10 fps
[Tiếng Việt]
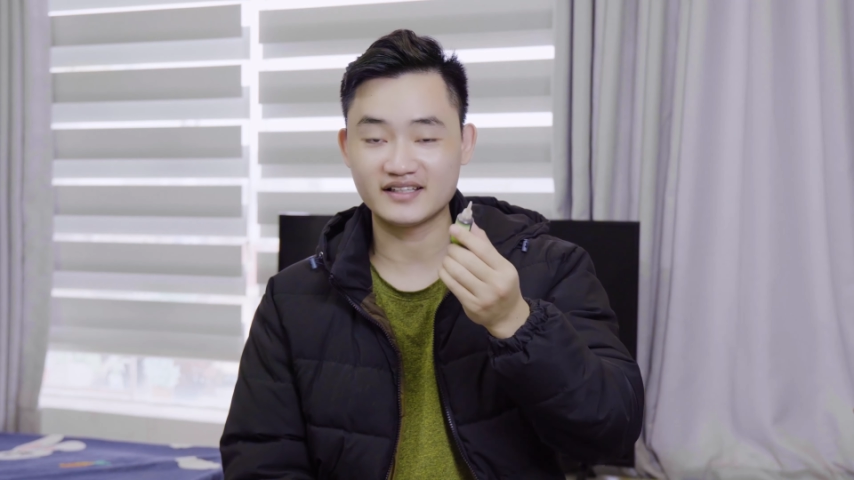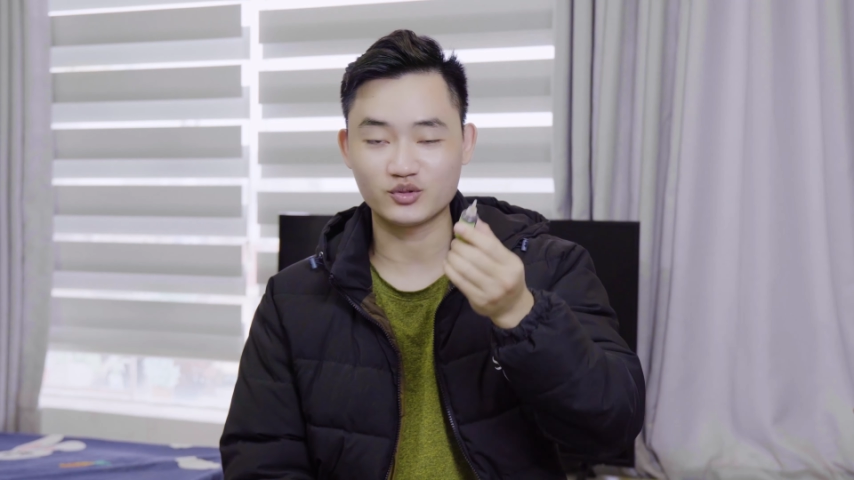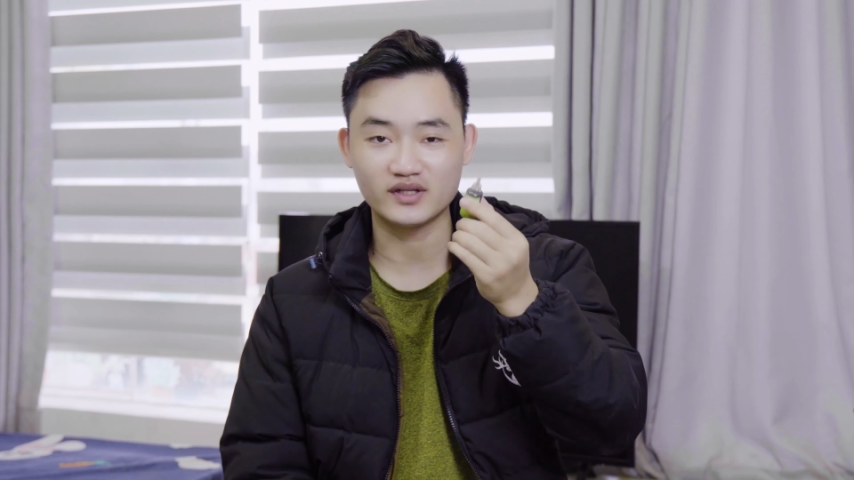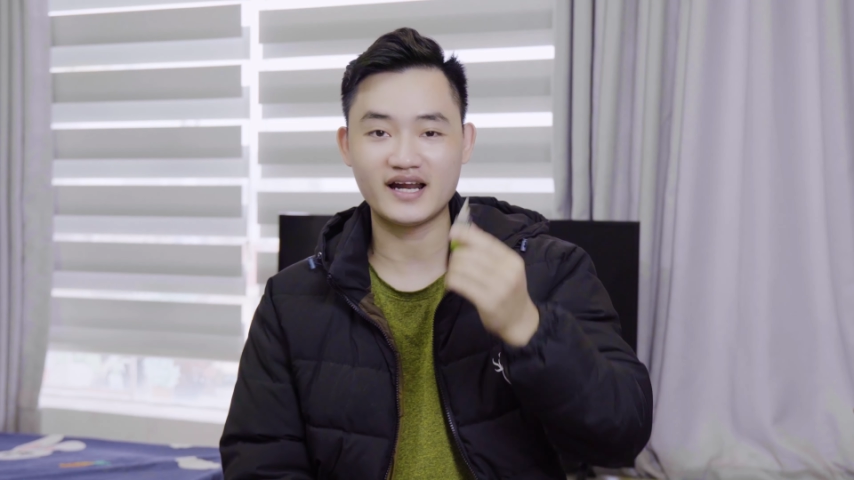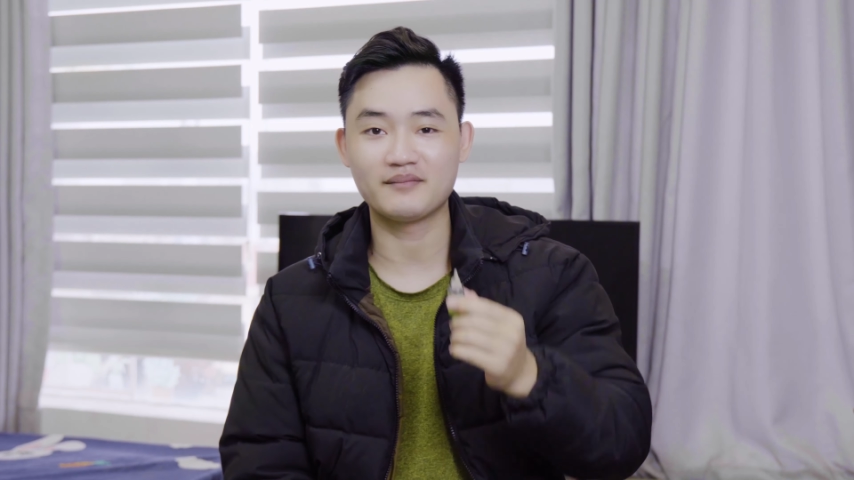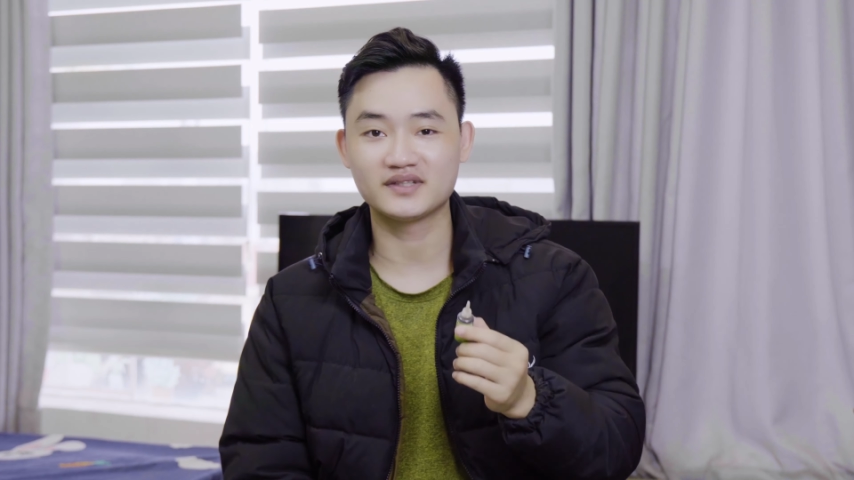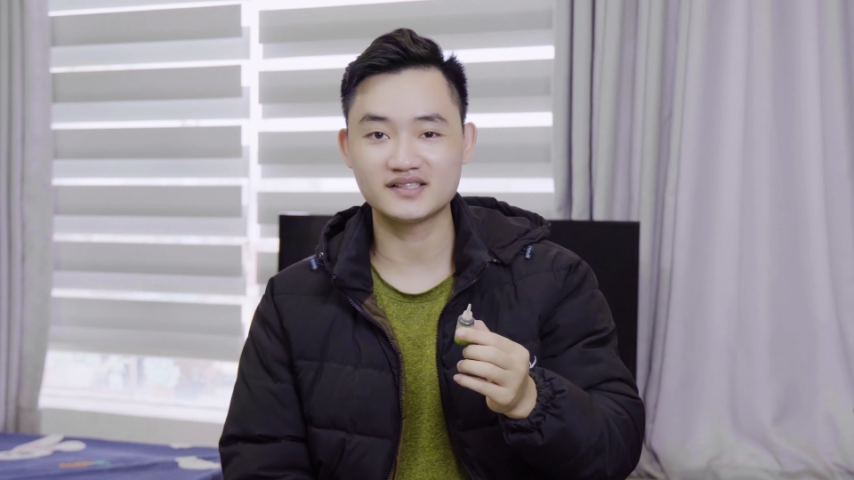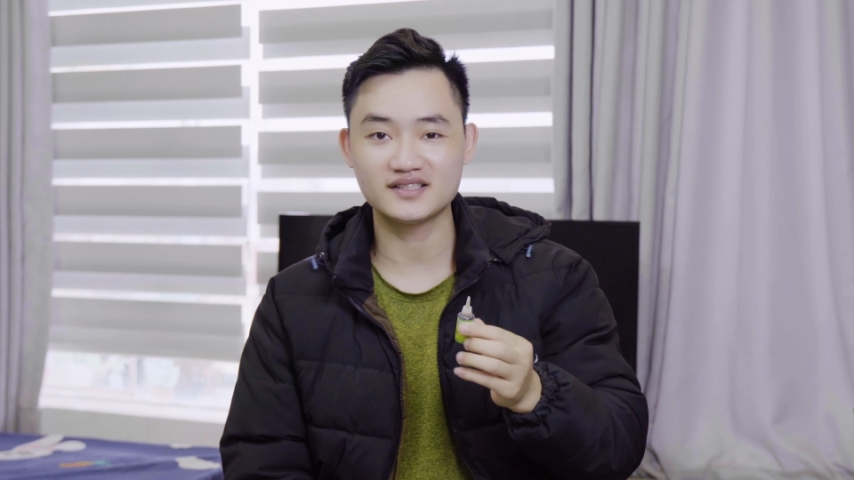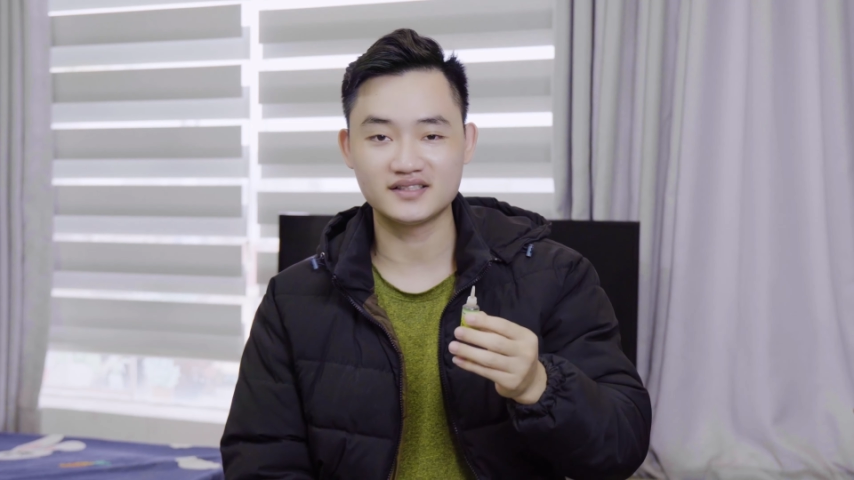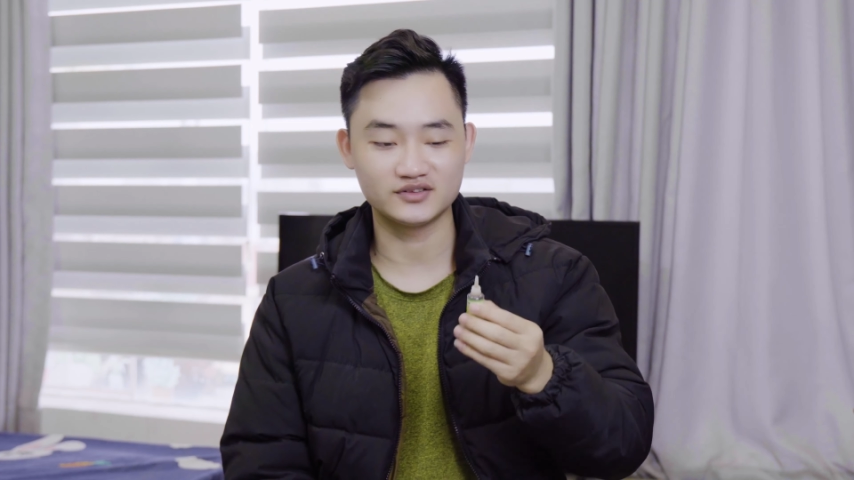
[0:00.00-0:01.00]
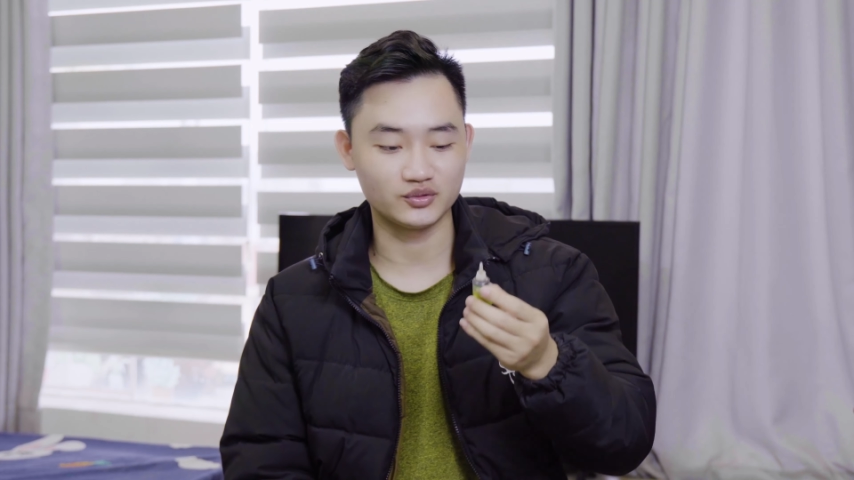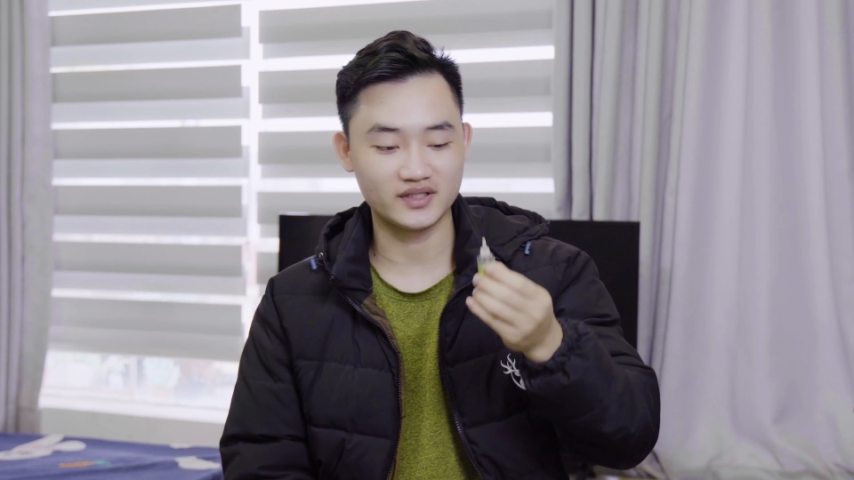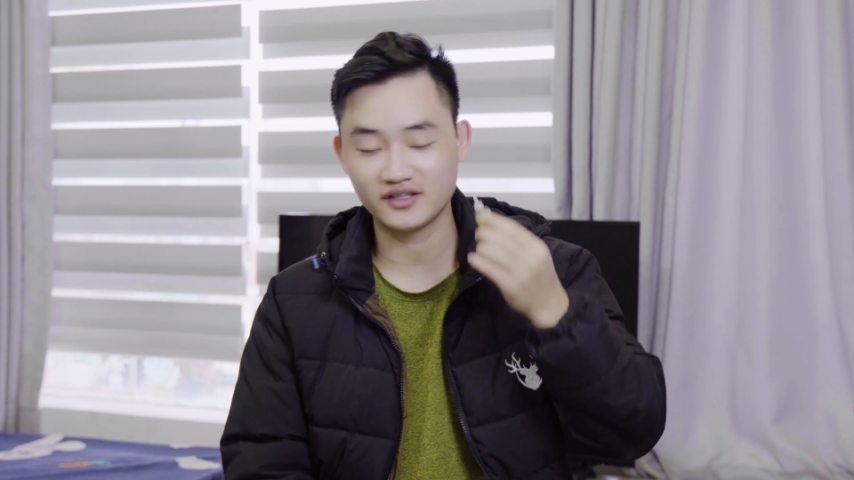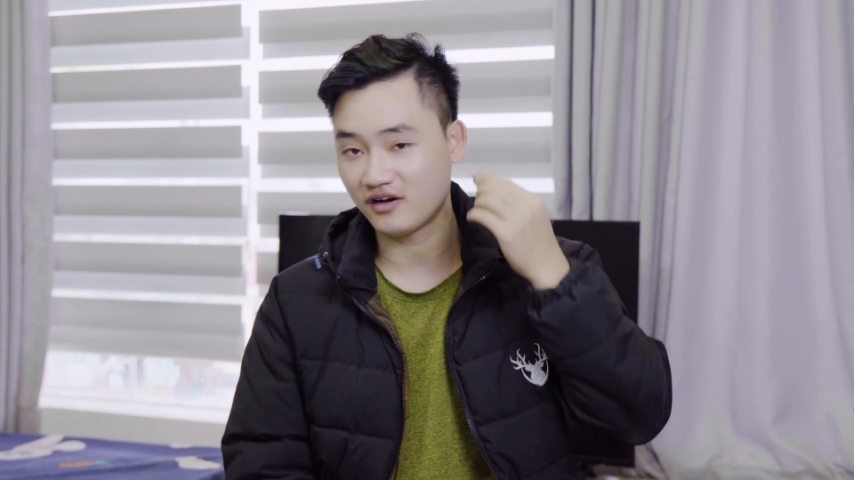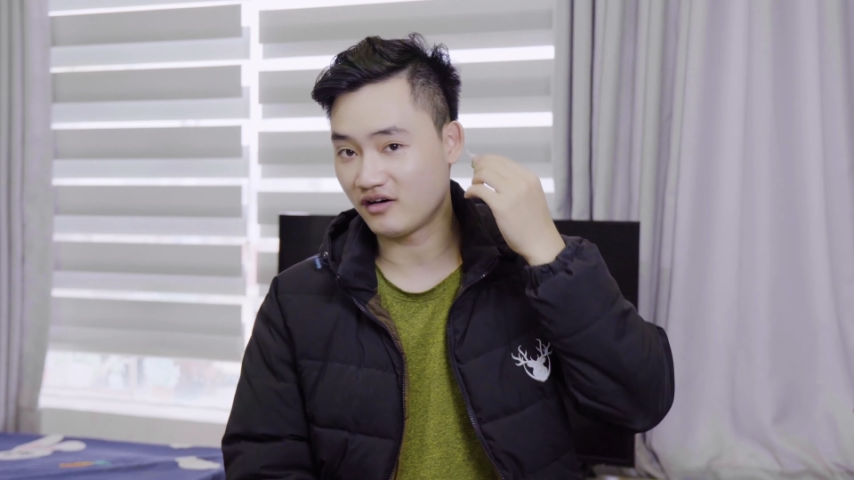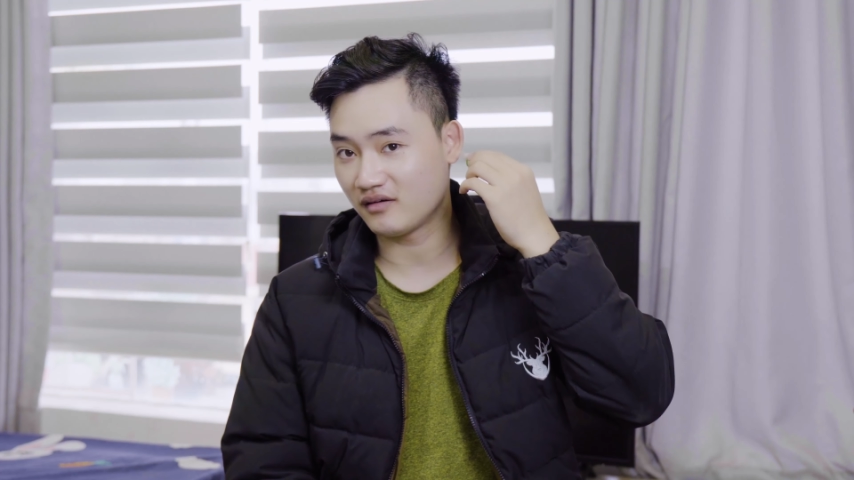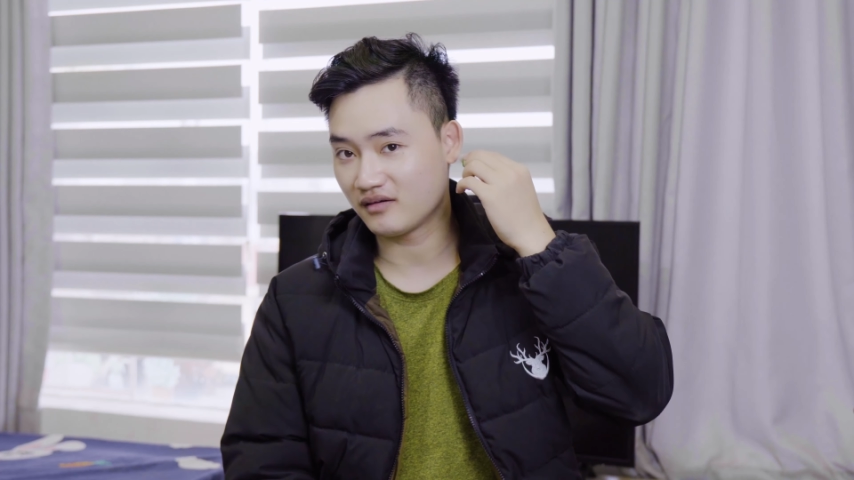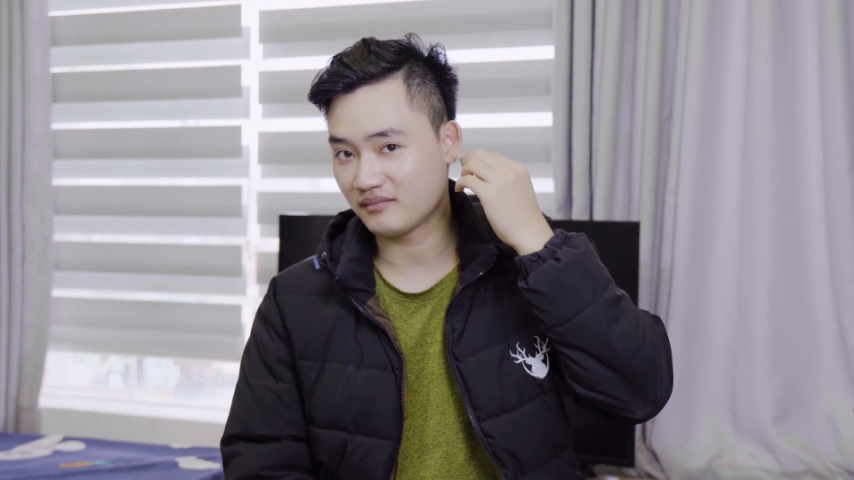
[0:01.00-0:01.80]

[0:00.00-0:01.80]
thì chúng ta làm tương tự, chúng ta nhỏ